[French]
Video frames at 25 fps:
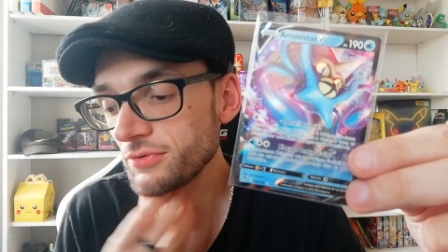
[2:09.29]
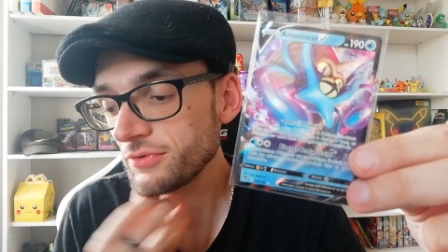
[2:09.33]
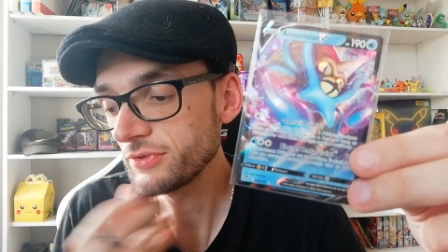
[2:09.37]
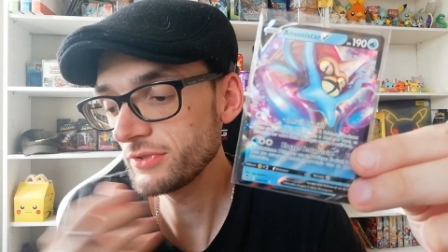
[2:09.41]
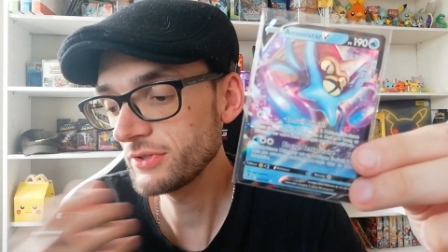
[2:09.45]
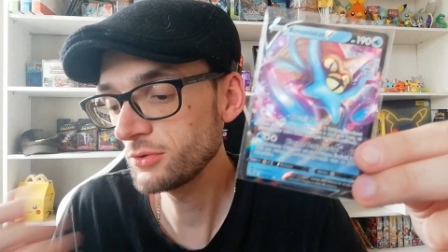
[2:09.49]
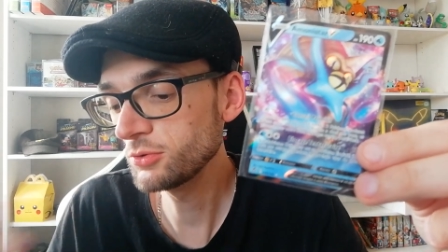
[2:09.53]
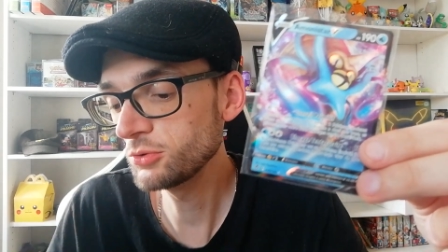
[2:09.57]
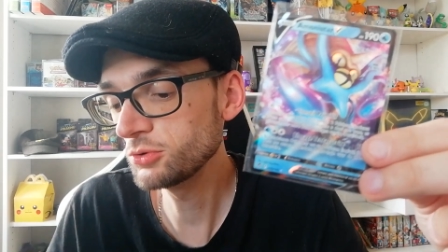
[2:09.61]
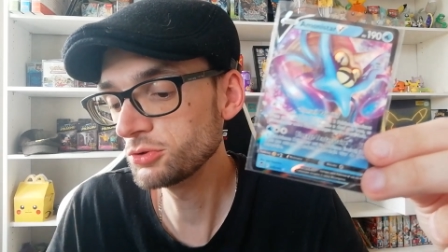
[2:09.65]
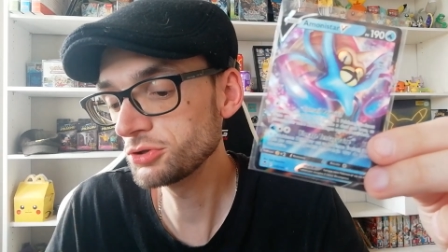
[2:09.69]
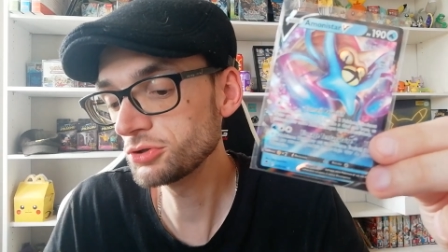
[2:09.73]

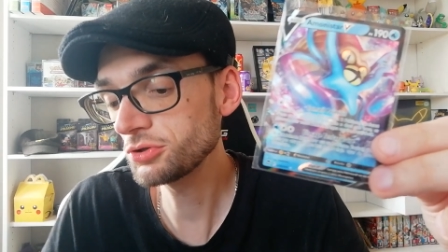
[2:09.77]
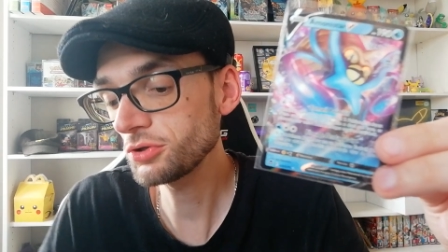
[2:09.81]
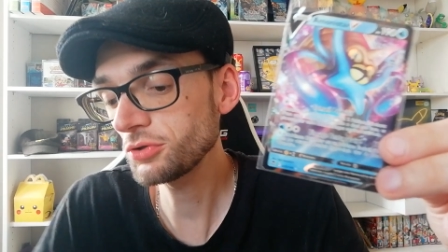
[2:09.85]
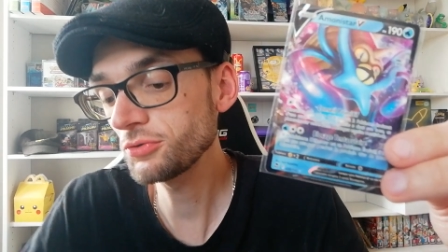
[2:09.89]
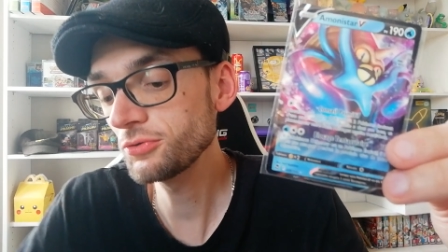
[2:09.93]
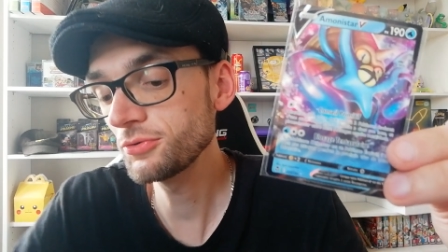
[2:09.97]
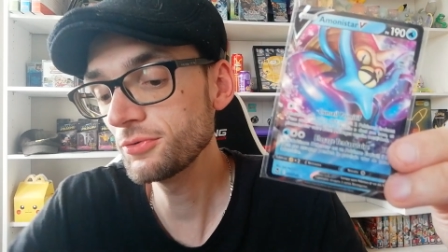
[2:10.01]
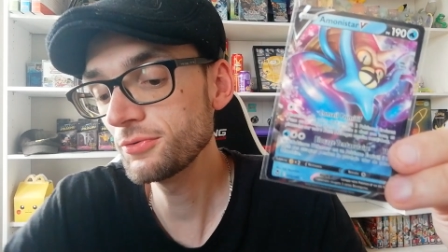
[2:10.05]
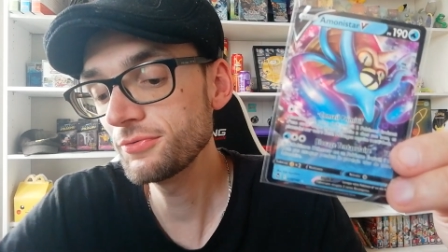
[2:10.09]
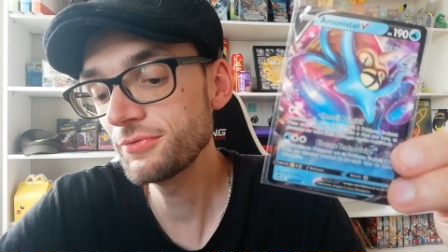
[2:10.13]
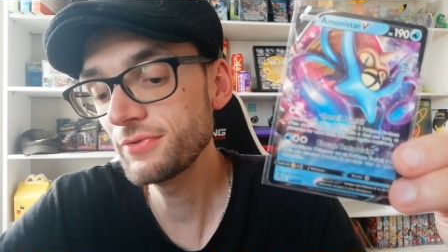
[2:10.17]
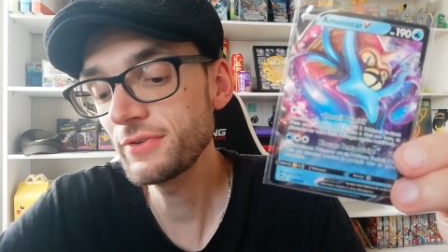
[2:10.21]
C'est le genre
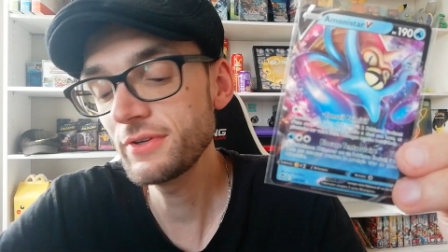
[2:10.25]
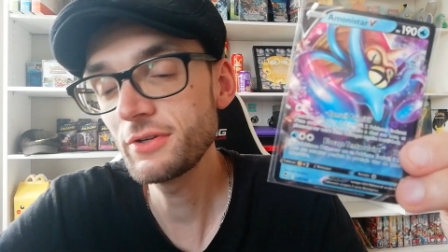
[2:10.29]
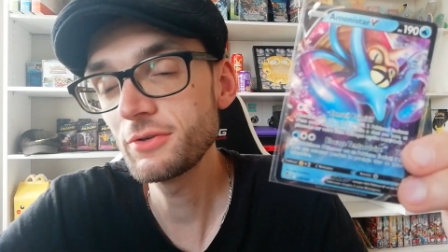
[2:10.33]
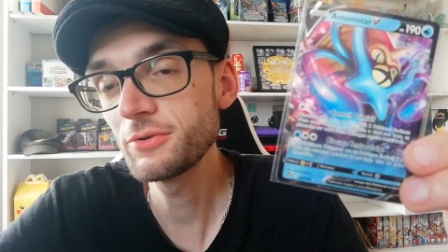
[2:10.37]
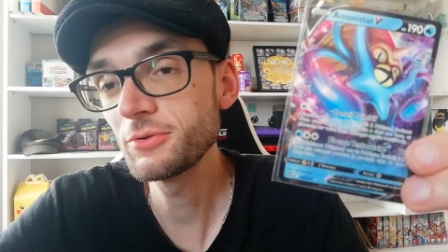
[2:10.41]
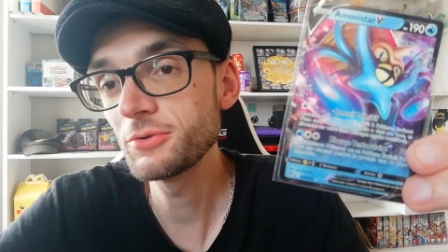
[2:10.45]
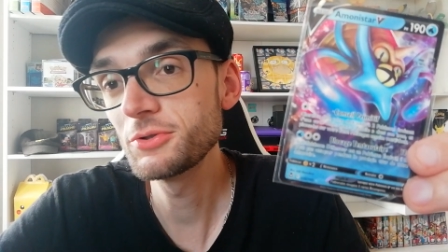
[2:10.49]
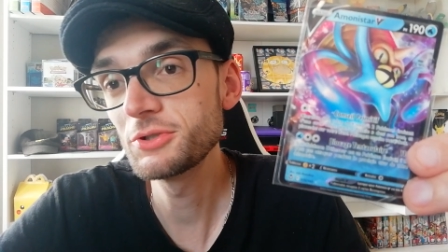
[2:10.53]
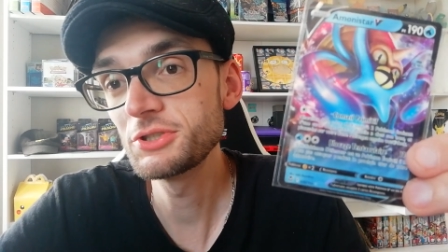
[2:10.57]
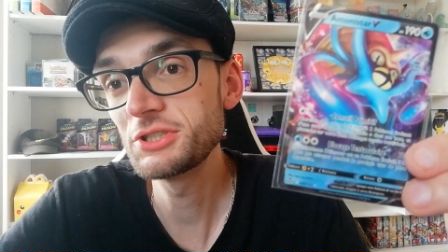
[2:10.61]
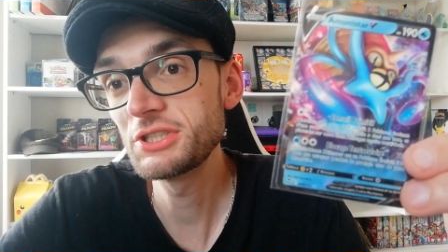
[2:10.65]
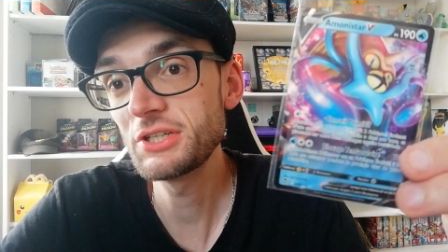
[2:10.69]
de V
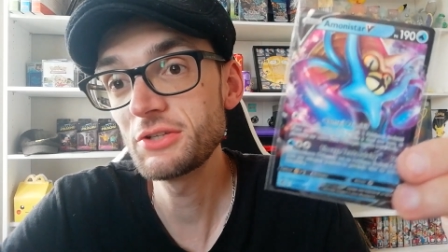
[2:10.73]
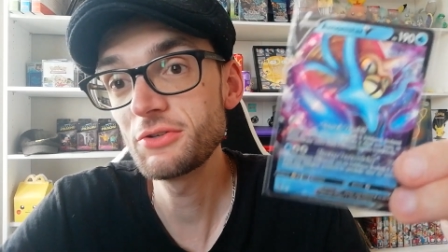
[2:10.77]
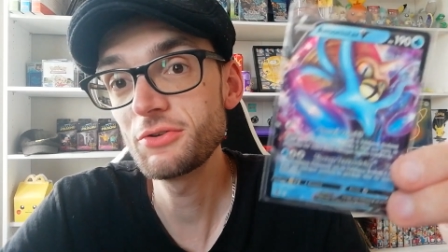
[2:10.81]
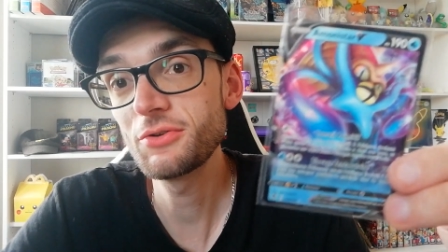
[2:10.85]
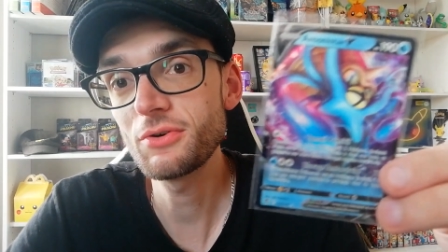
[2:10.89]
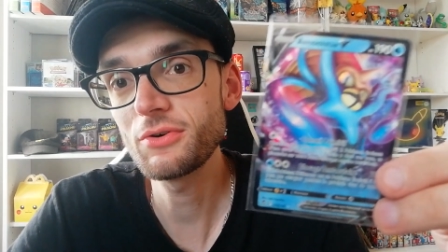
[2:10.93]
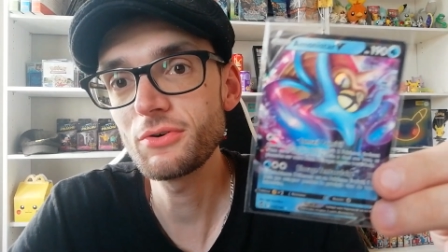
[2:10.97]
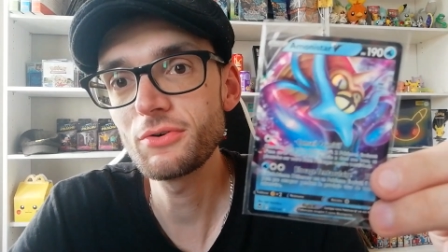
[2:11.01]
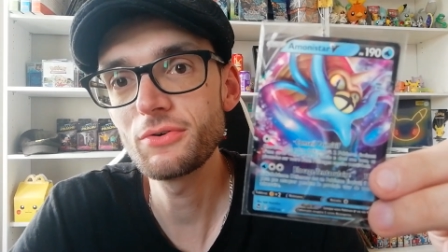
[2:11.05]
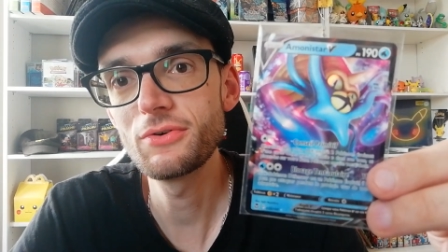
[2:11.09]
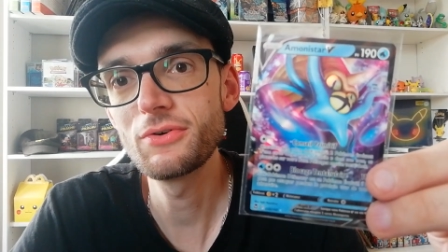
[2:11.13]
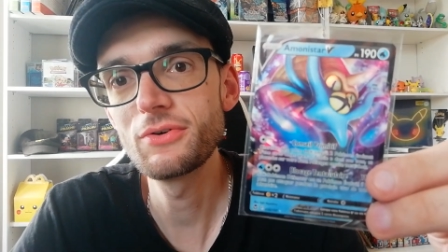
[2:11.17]
que
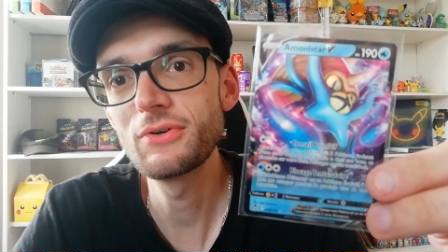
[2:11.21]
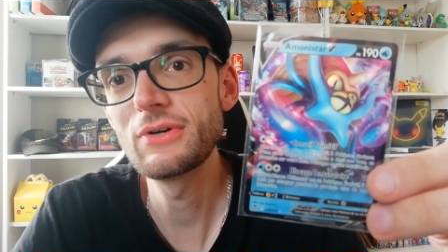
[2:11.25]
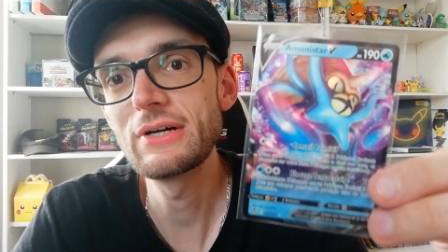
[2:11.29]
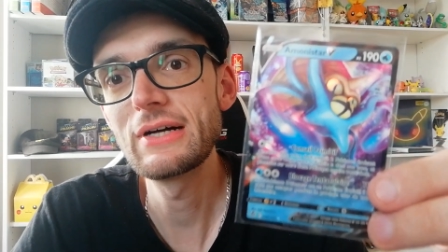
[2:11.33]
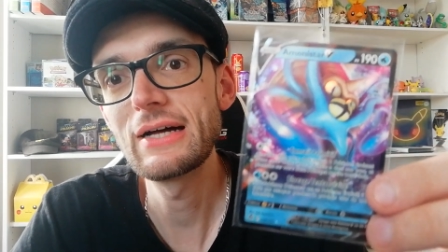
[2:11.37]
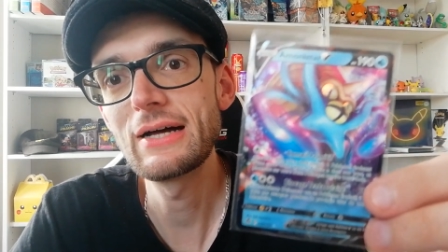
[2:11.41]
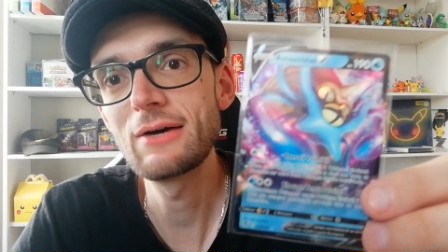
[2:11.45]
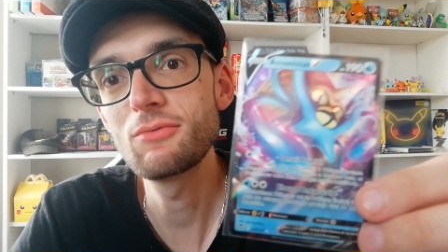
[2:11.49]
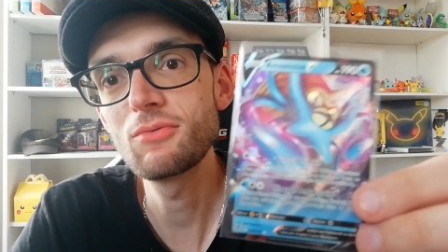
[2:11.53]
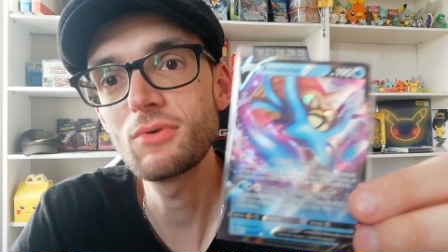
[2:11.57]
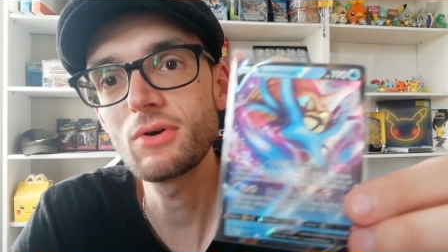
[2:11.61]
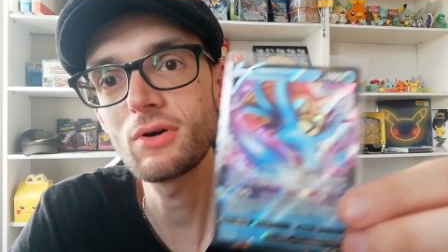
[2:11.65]
j'adore euh,
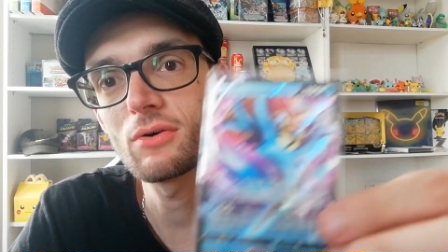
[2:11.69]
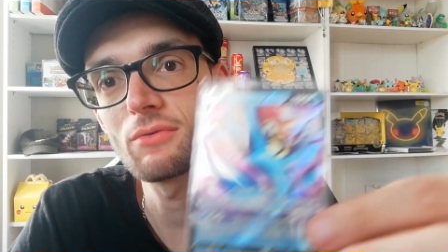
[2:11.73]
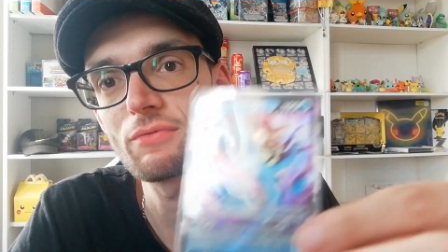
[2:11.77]
avoir